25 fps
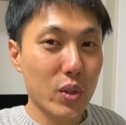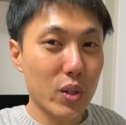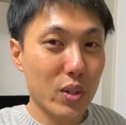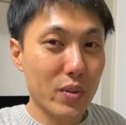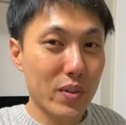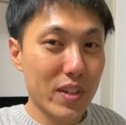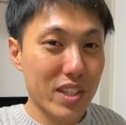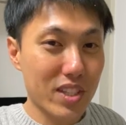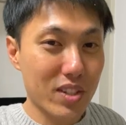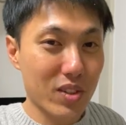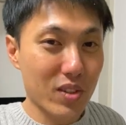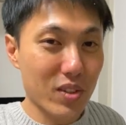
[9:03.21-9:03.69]
り
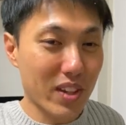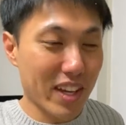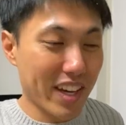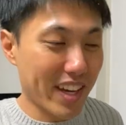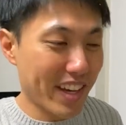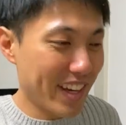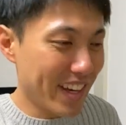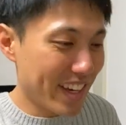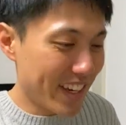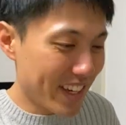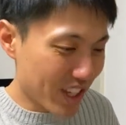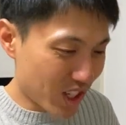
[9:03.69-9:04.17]
ますので、
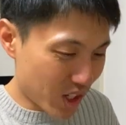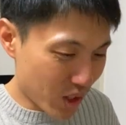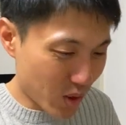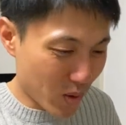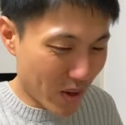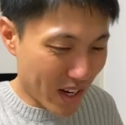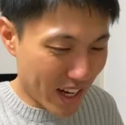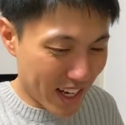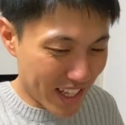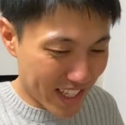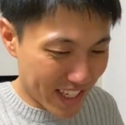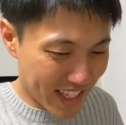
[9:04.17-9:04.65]
今日
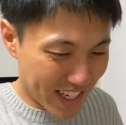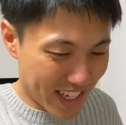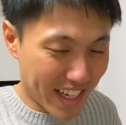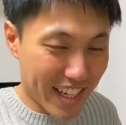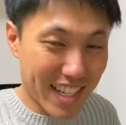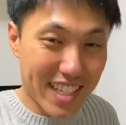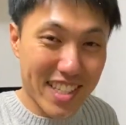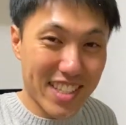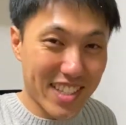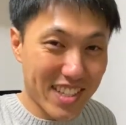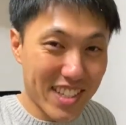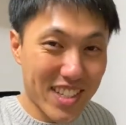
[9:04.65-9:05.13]
はじゃ
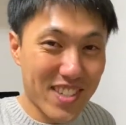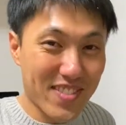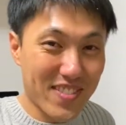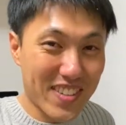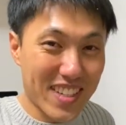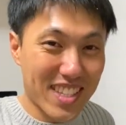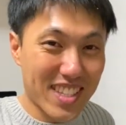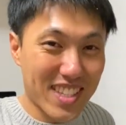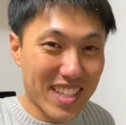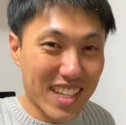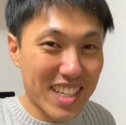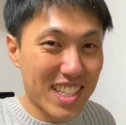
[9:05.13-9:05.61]
あ失礼しま
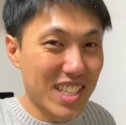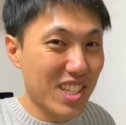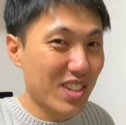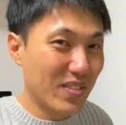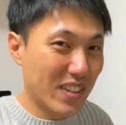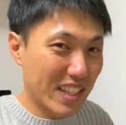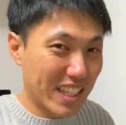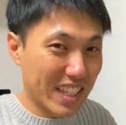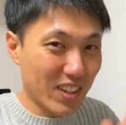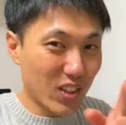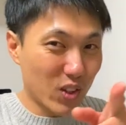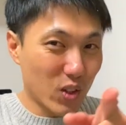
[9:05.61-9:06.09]
す。明日は
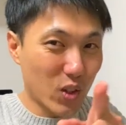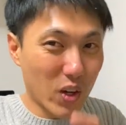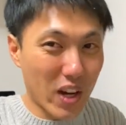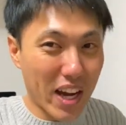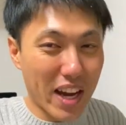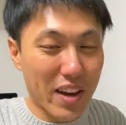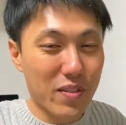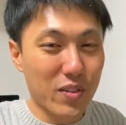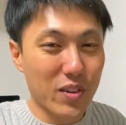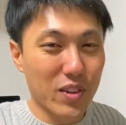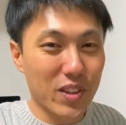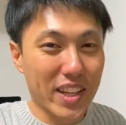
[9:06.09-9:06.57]
またこの
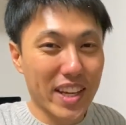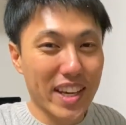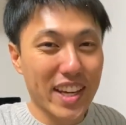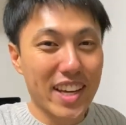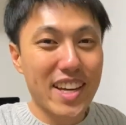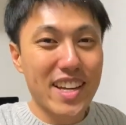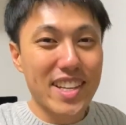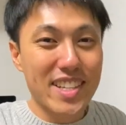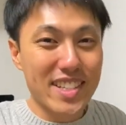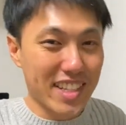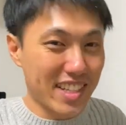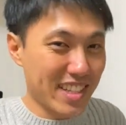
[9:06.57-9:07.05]
iPhone で
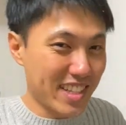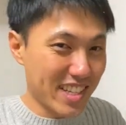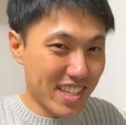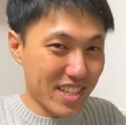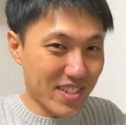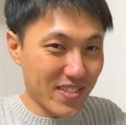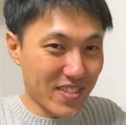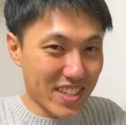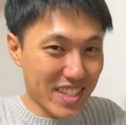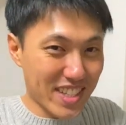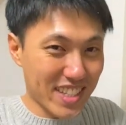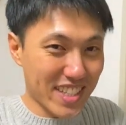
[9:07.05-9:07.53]
撮影
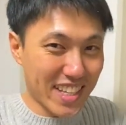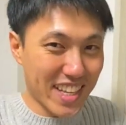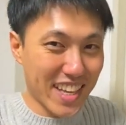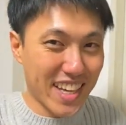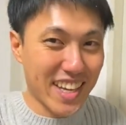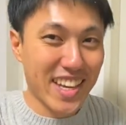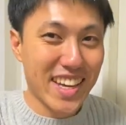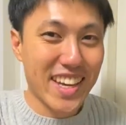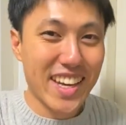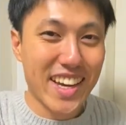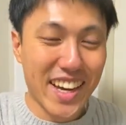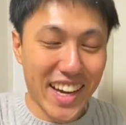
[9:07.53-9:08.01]
しますんで、
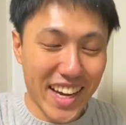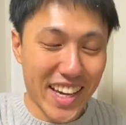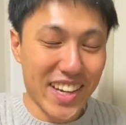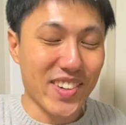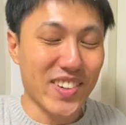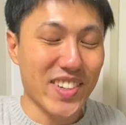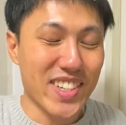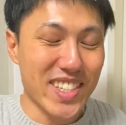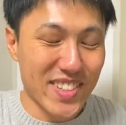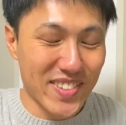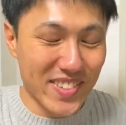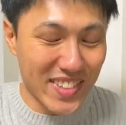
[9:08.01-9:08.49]
はい、
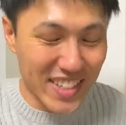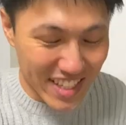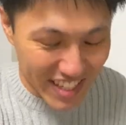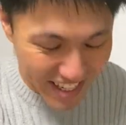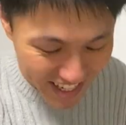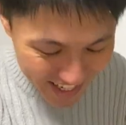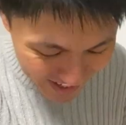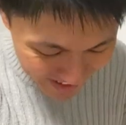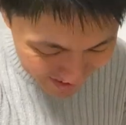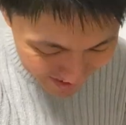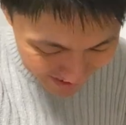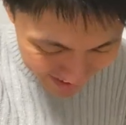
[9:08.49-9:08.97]
おやすみな
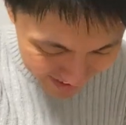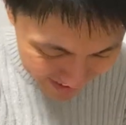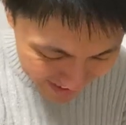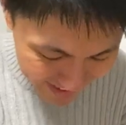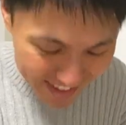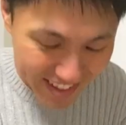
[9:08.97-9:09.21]
さい。